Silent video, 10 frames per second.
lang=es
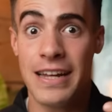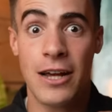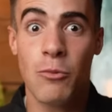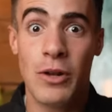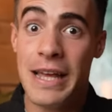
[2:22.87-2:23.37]
era
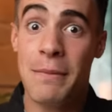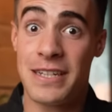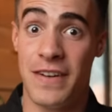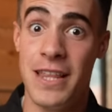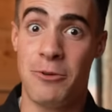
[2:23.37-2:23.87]
como el día más
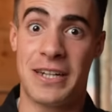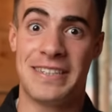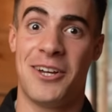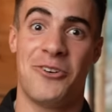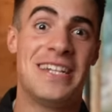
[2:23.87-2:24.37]
feliz porque
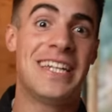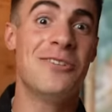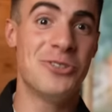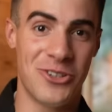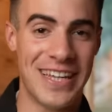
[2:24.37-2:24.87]
estaba con esa
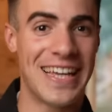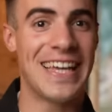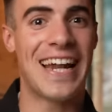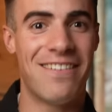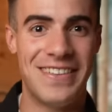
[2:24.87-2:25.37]
ilusión de que
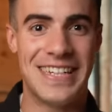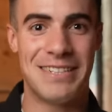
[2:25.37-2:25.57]
llegara el fin de